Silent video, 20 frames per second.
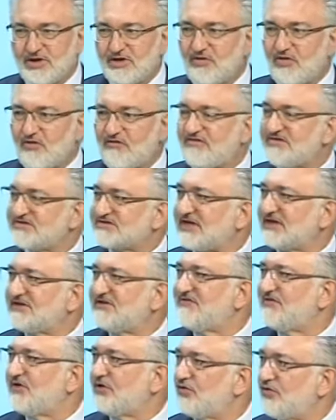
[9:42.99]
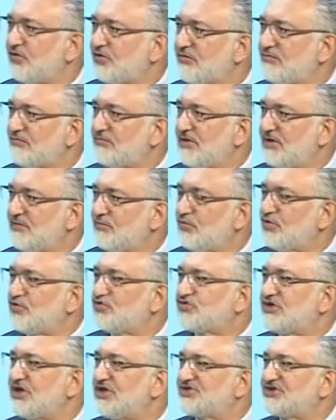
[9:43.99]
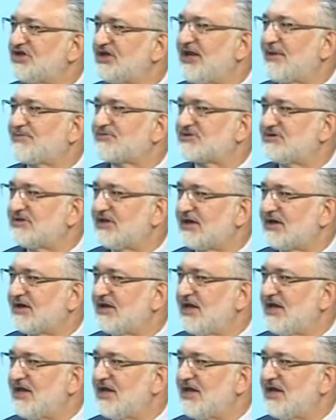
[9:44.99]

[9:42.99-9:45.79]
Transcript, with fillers: O fırsatı veriyorum. Bu güzel işleri yapsınlar.